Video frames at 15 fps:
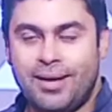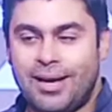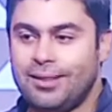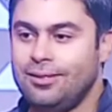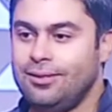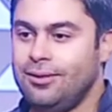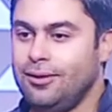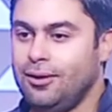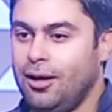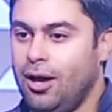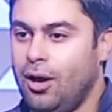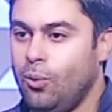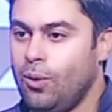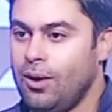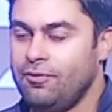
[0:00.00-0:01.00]
بجد
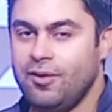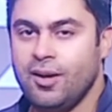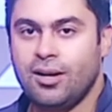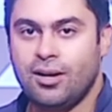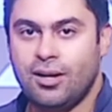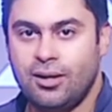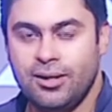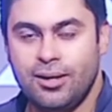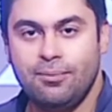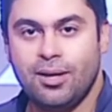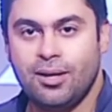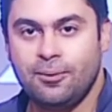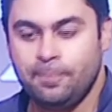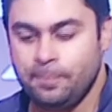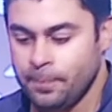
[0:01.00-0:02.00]
هو فكره
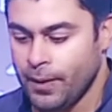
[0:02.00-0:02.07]
يمكن